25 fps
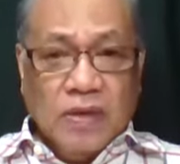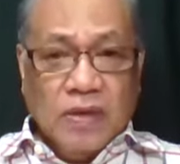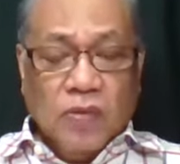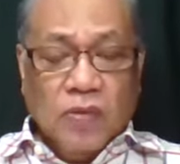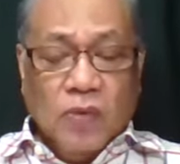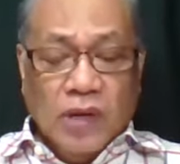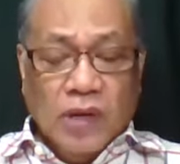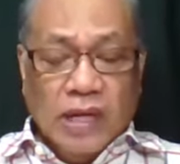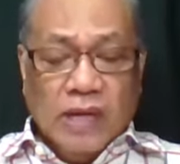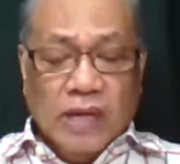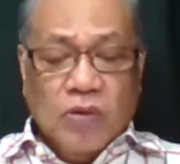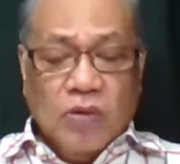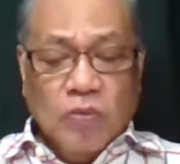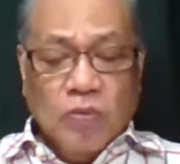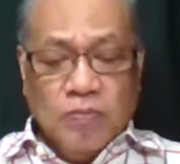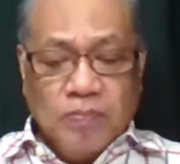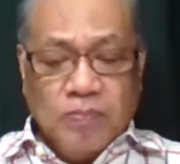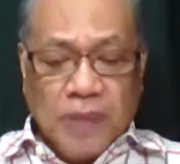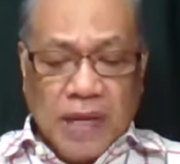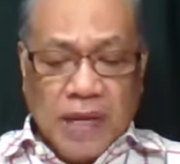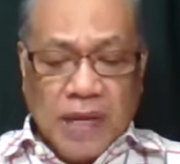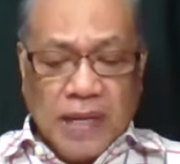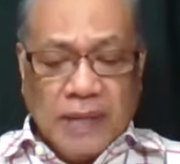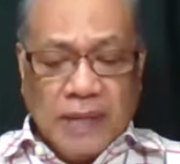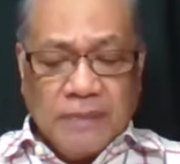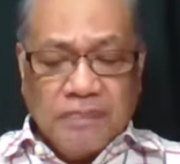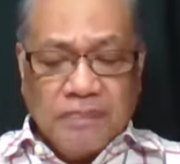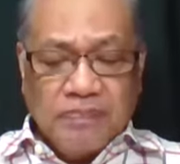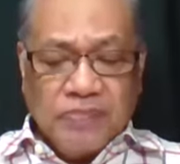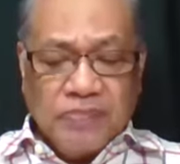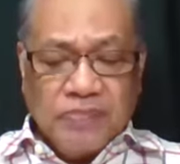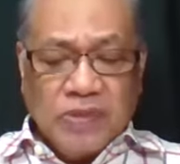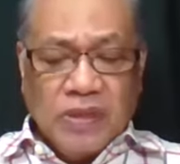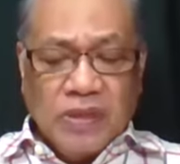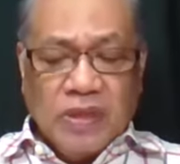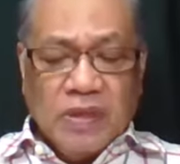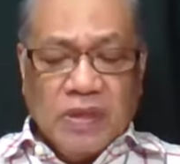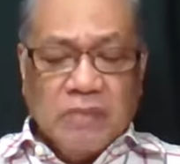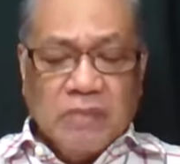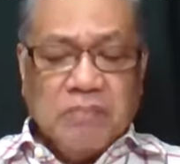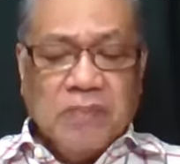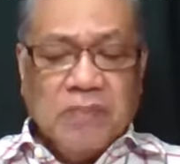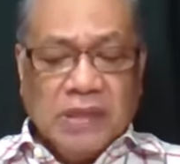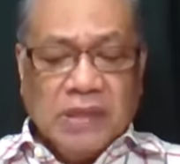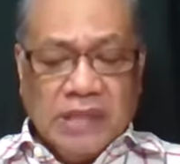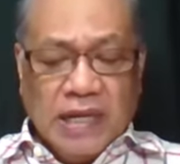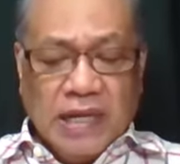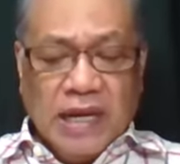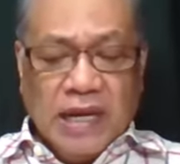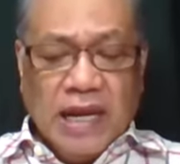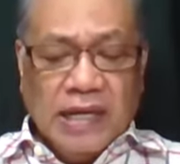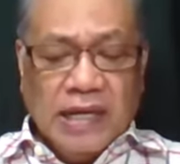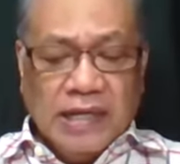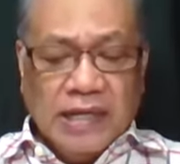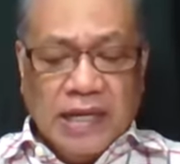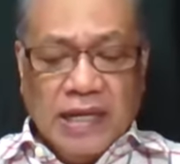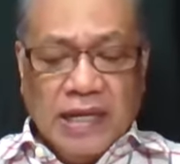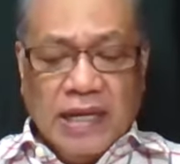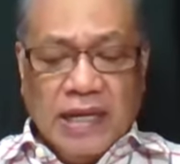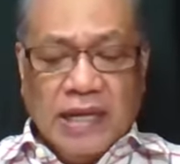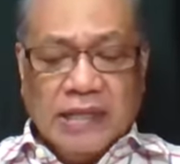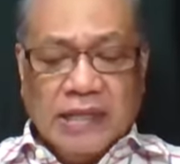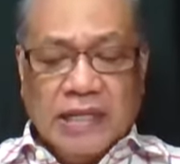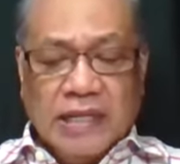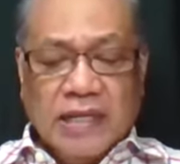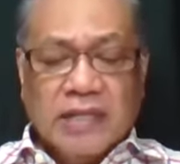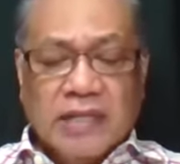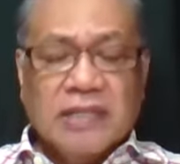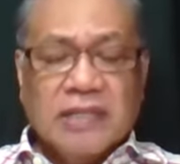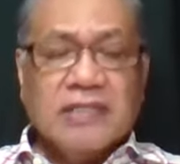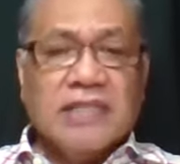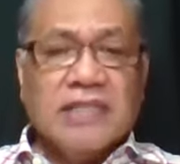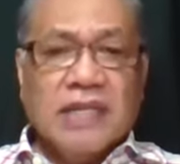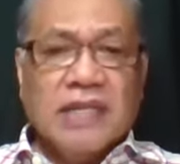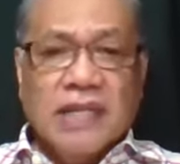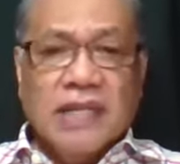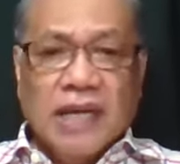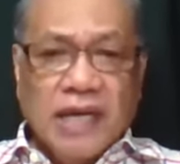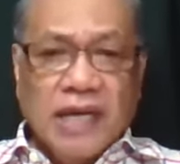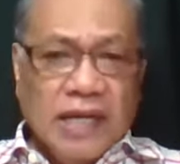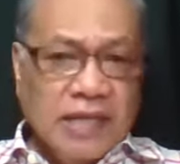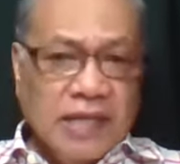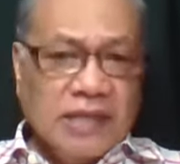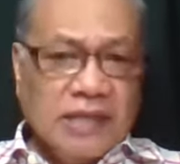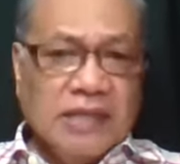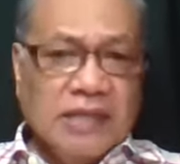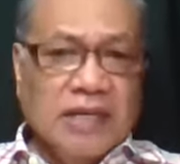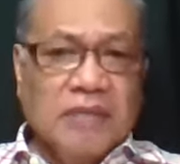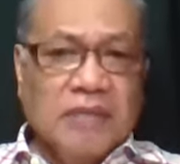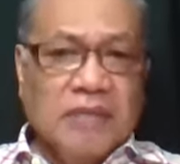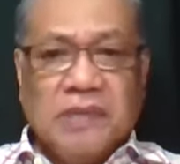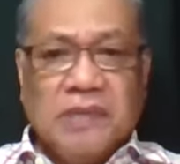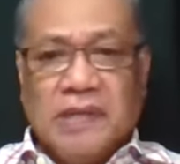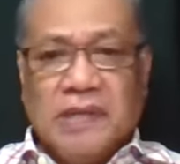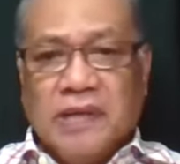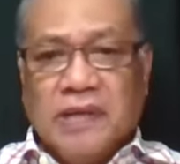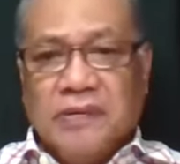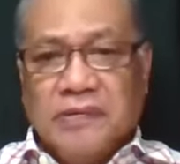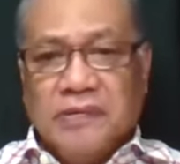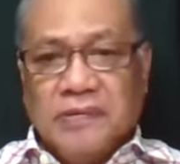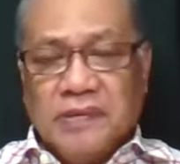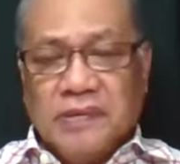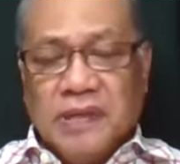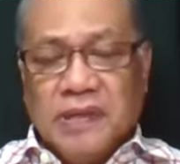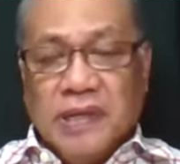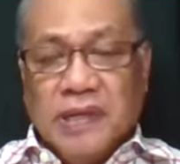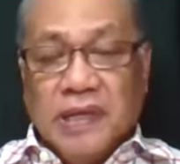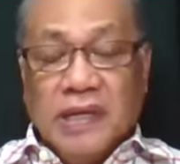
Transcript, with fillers: walang humpay, manalangin lagi sa lahat ng panahon.